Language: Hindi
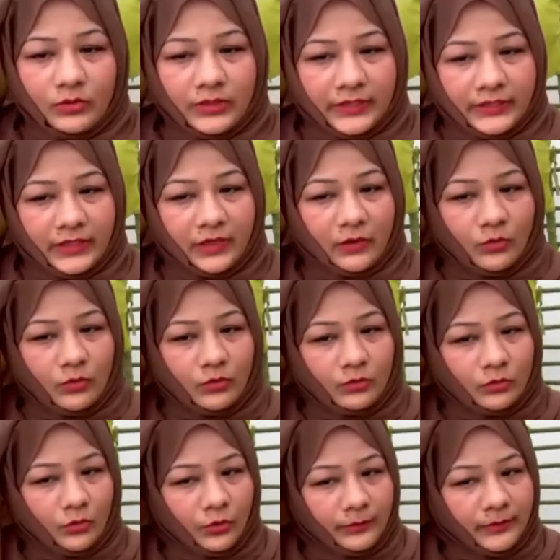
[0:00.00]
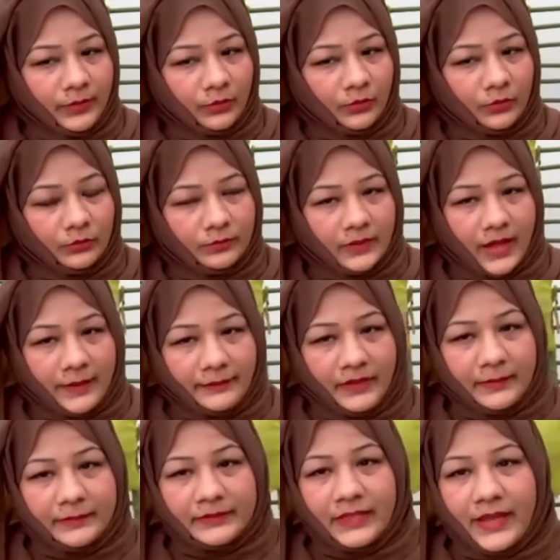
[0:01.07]
हो लड़के हों कोई भी हो आप
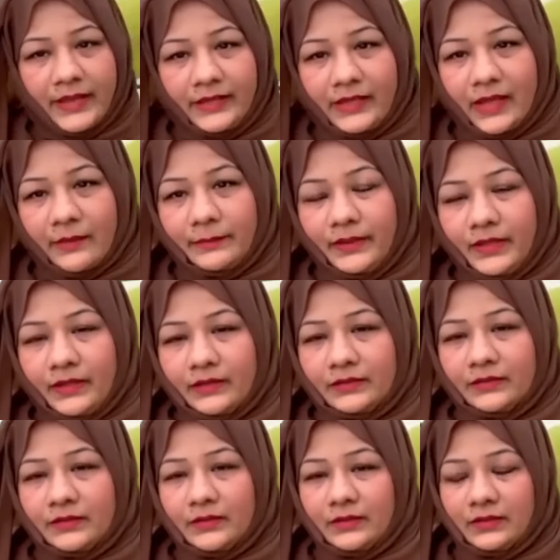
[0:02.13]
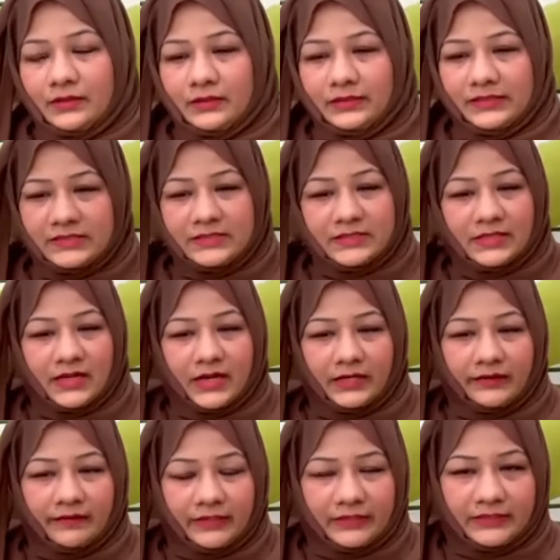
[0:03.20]
ये बताएं कि आपने किसी
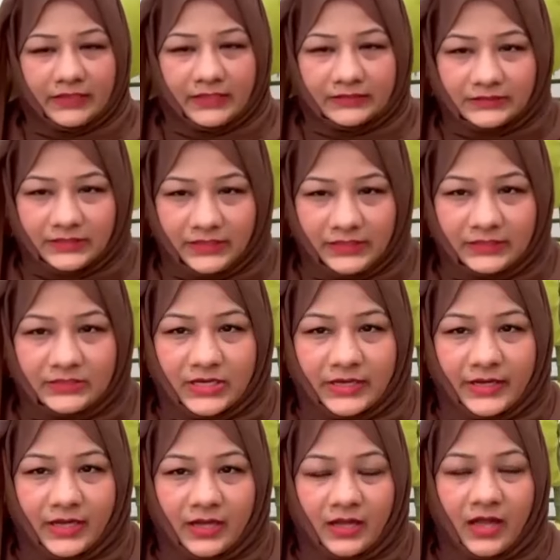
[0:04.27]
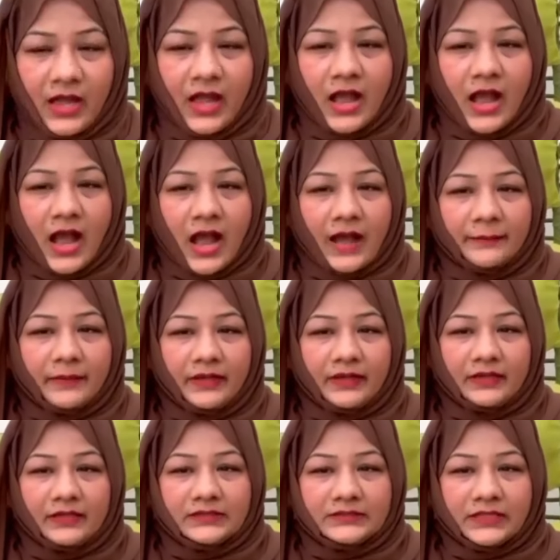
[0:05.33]
सन्नाटे वाली जगह से नहीं जाना
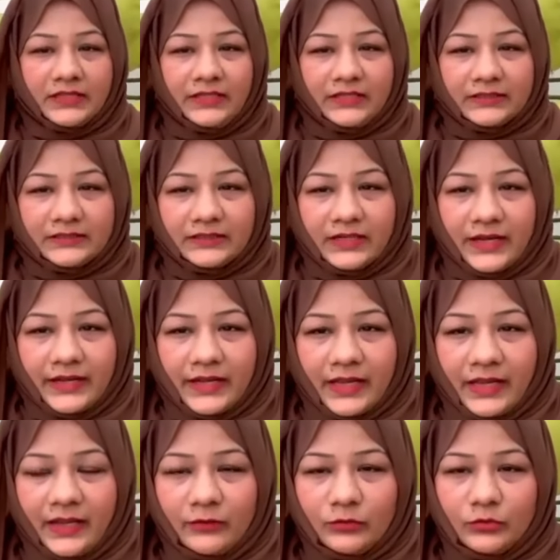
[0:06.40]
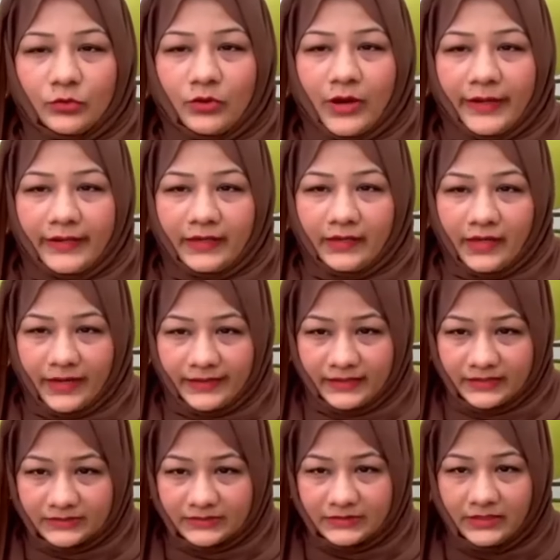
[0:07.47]
आपने किस तरीके से रहना है उनको
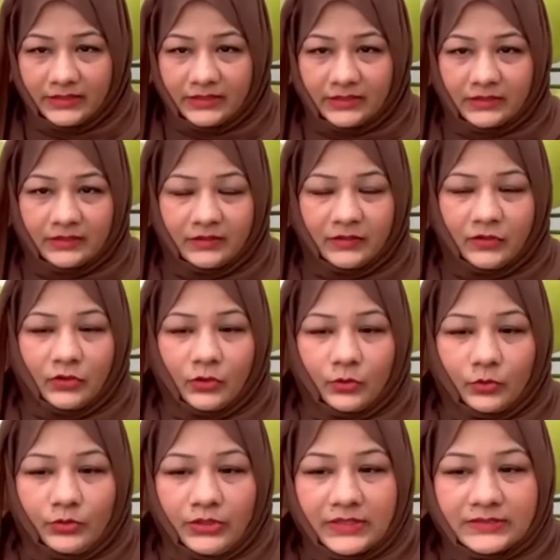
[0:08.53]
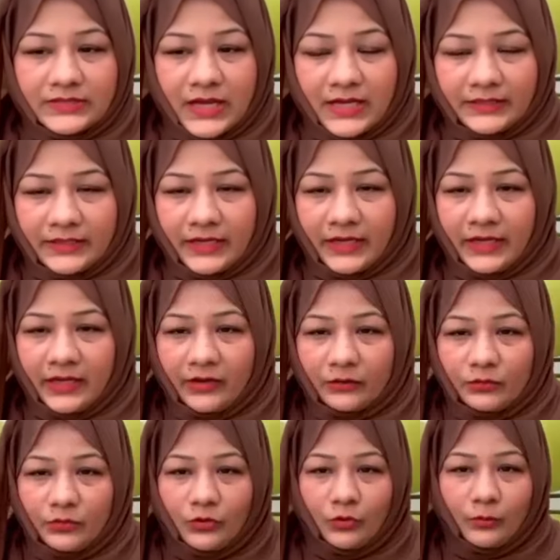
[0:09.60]
गाइडेंस दें उनके साथ रहें
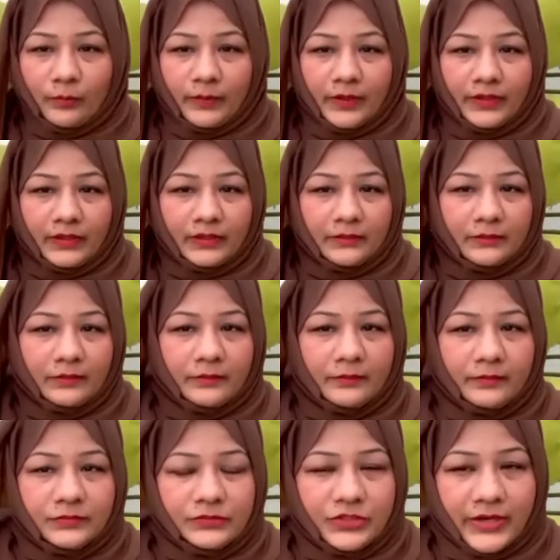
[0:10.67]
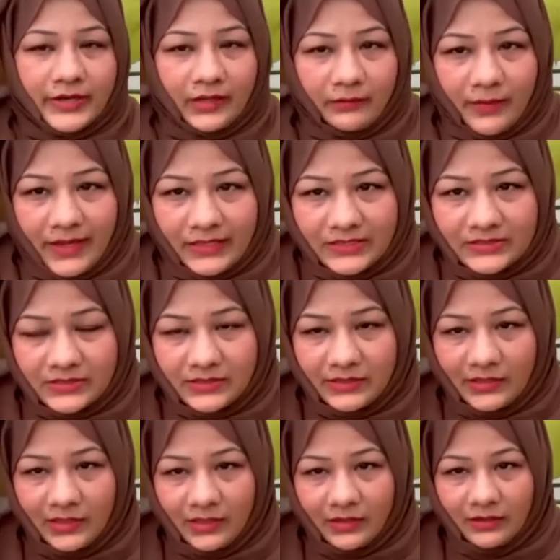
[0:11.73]
उनके ऊपर चेक एंड बैलेंस
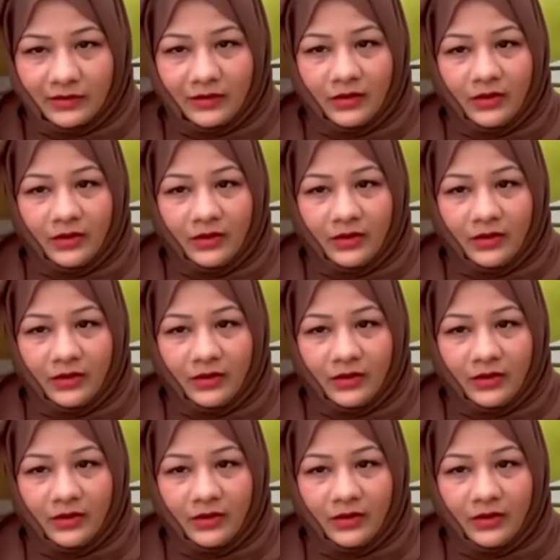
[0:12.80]
रखें